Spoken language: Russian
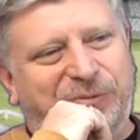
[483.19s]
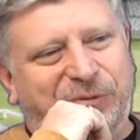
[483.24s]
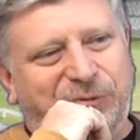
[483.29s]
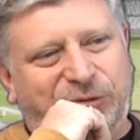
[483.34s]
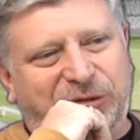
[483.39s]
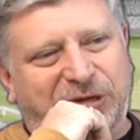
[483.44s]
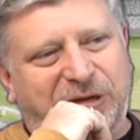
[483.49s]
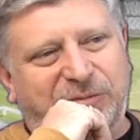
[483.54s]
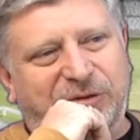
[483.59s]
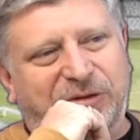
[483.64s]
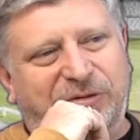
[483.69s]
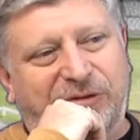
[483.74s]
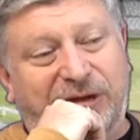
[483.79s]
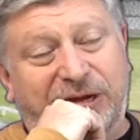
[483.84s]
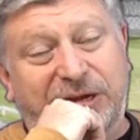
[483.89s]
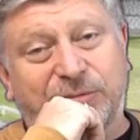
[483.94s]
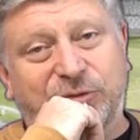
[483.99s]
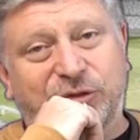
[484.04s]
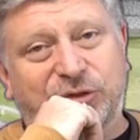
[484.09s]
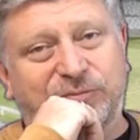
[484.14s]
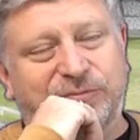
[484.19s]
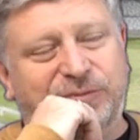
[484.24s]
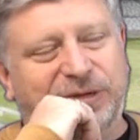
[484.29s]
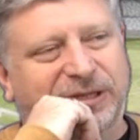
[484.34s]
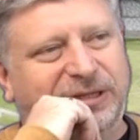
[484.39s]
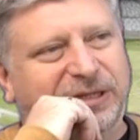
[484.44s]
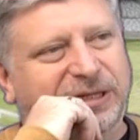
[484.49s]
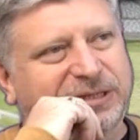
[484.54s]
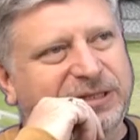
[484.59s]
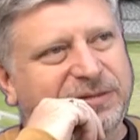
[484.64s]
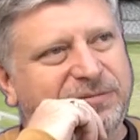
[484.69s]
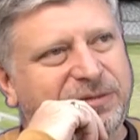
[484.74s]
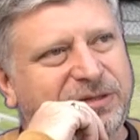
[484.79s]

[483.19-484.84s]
по утрам говорим о чемпионате